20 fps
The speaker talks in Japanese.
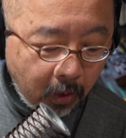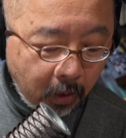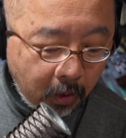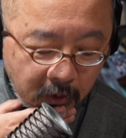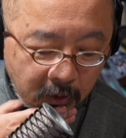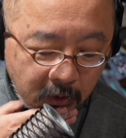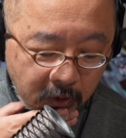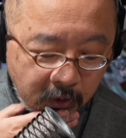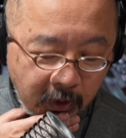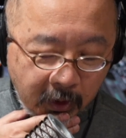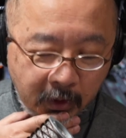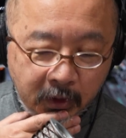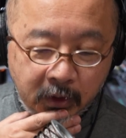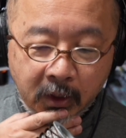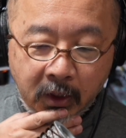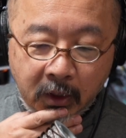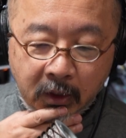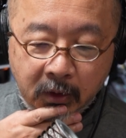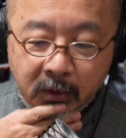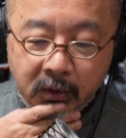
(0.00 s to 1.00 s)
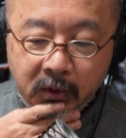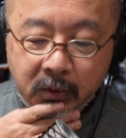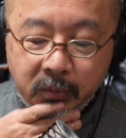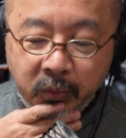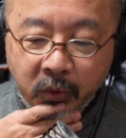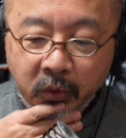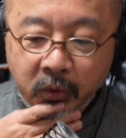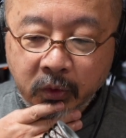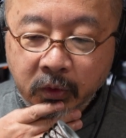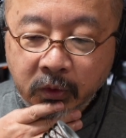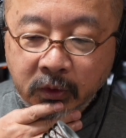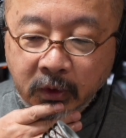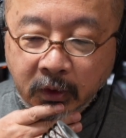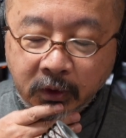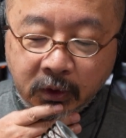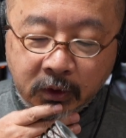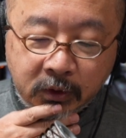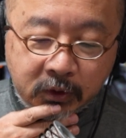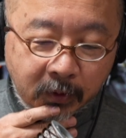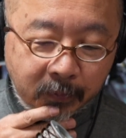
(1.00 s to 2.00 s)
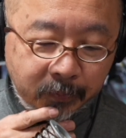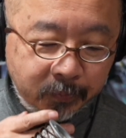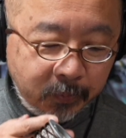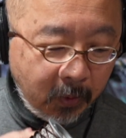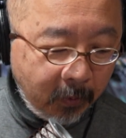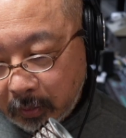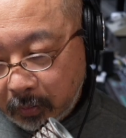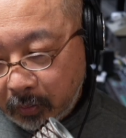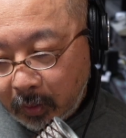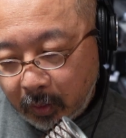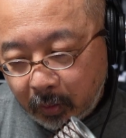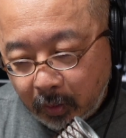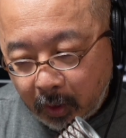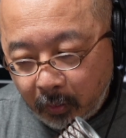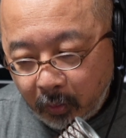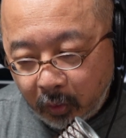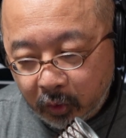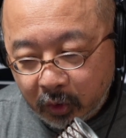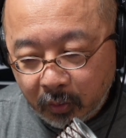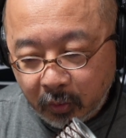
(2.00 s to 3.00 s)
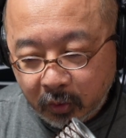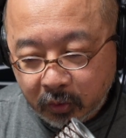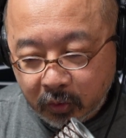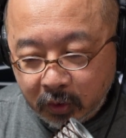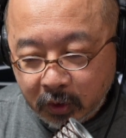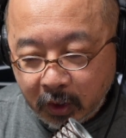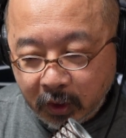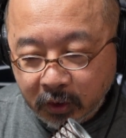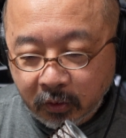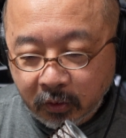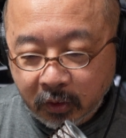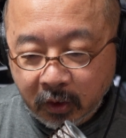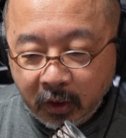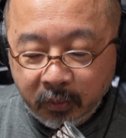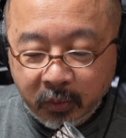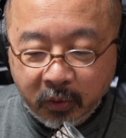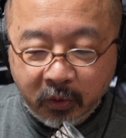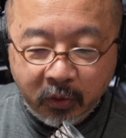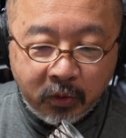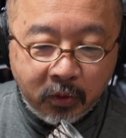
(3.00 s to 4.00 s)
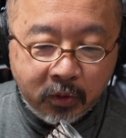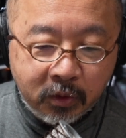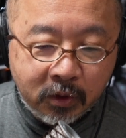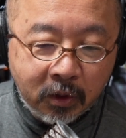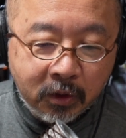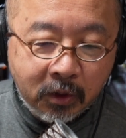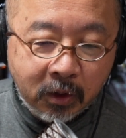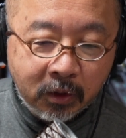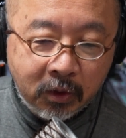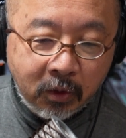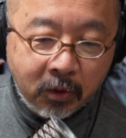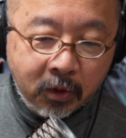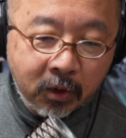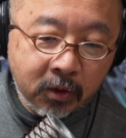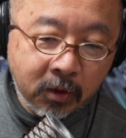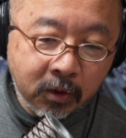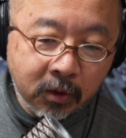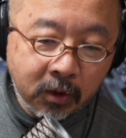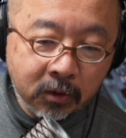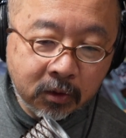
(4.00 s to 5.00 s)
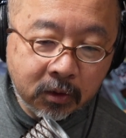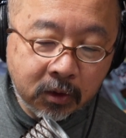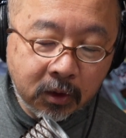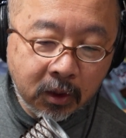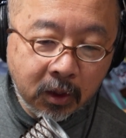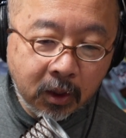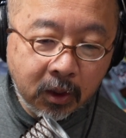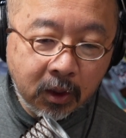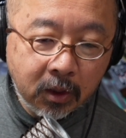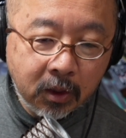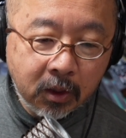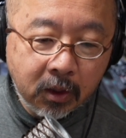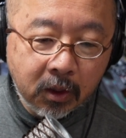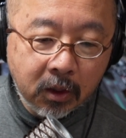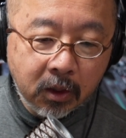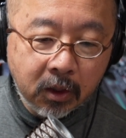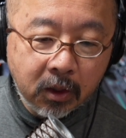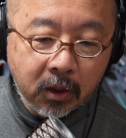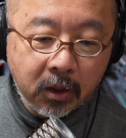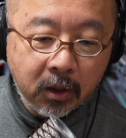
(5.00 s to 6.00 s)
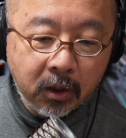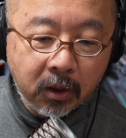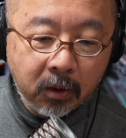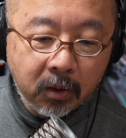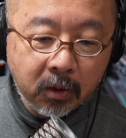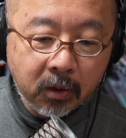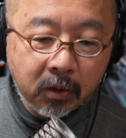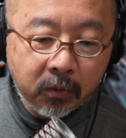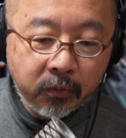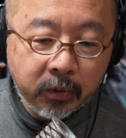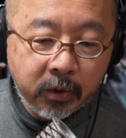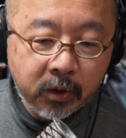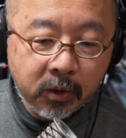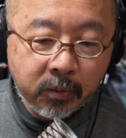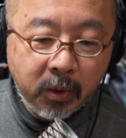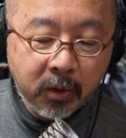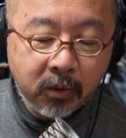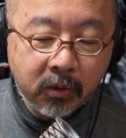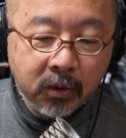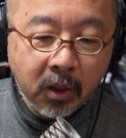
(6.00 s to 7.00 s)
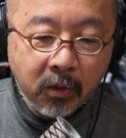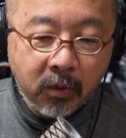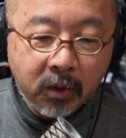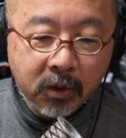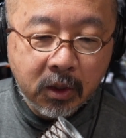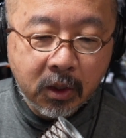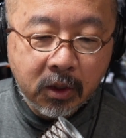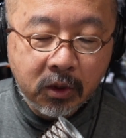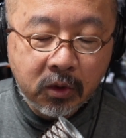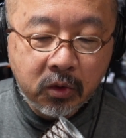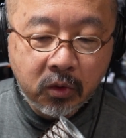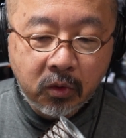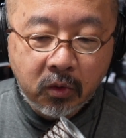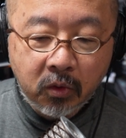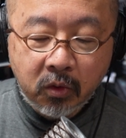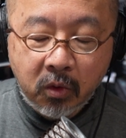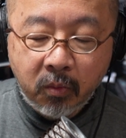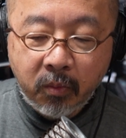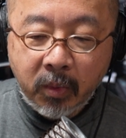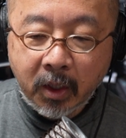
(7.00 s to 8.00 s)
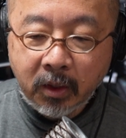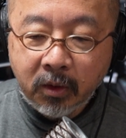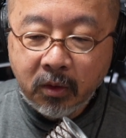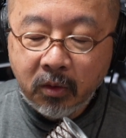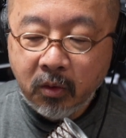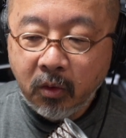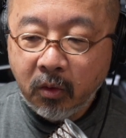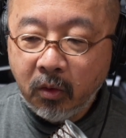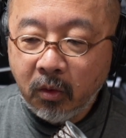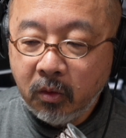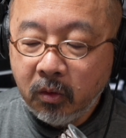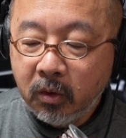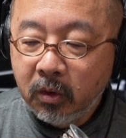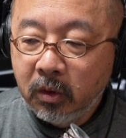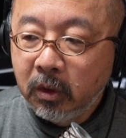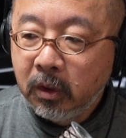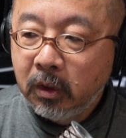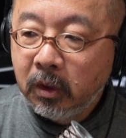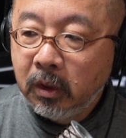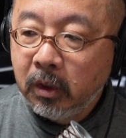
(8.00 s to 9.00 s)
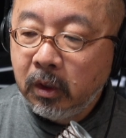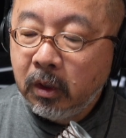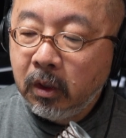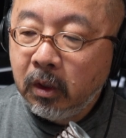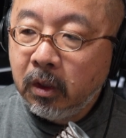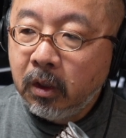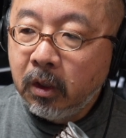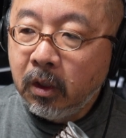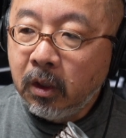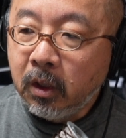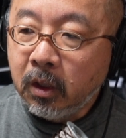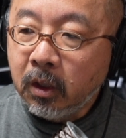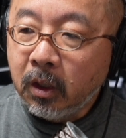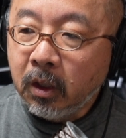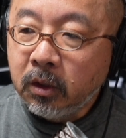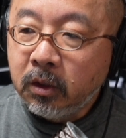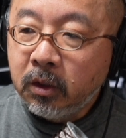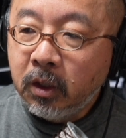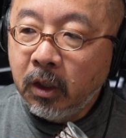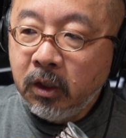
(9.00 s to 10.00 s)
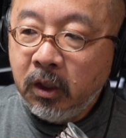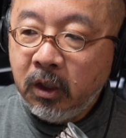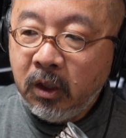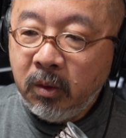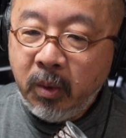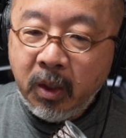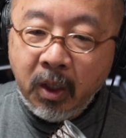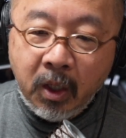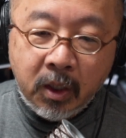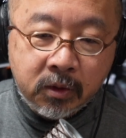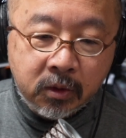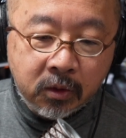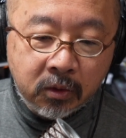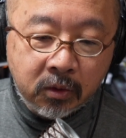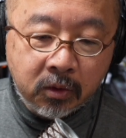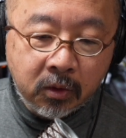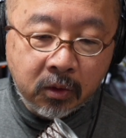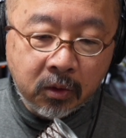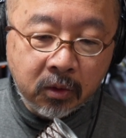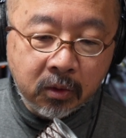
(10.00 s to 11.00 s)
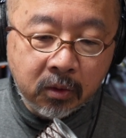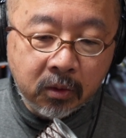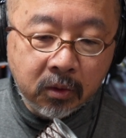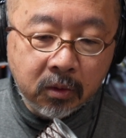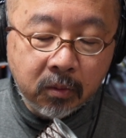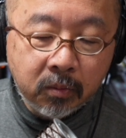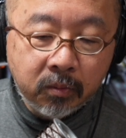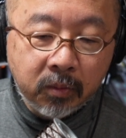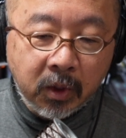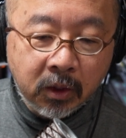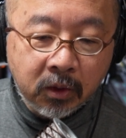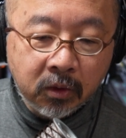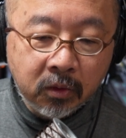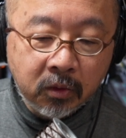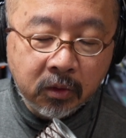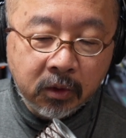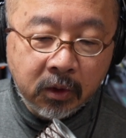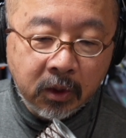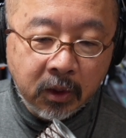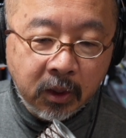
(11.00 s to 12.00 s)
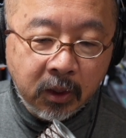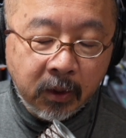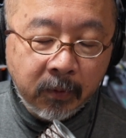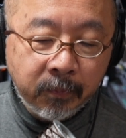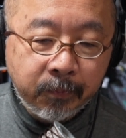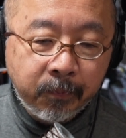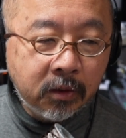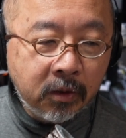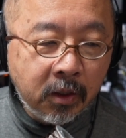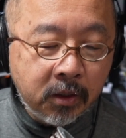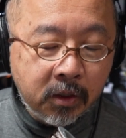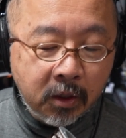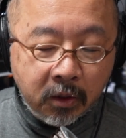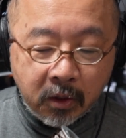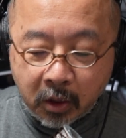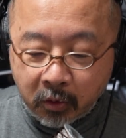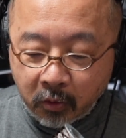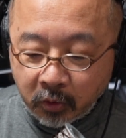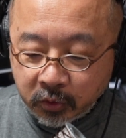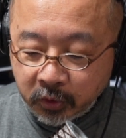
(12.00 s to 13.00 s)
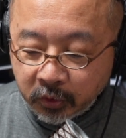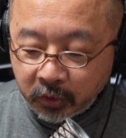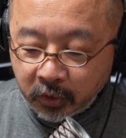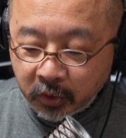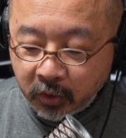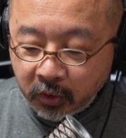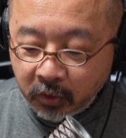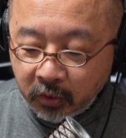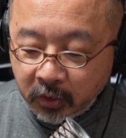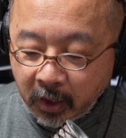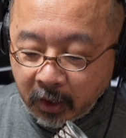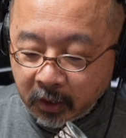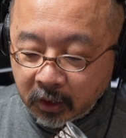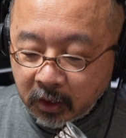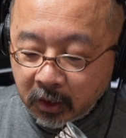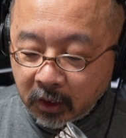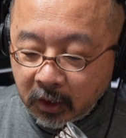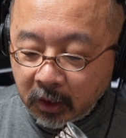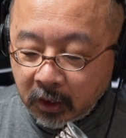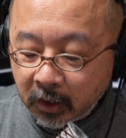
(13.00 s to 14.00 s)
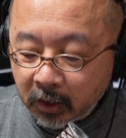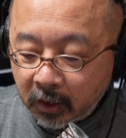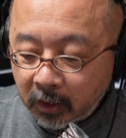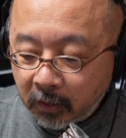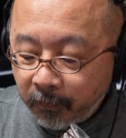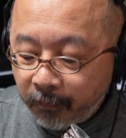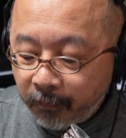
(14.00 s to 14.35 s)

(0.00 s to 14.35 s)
偉大なプロデューサーでしたもともと最らプロデューサーだったわけではなくて、えー、フィル・スペクターは最初のバンドがテディ・ベアーズっていうバンドで1959年に、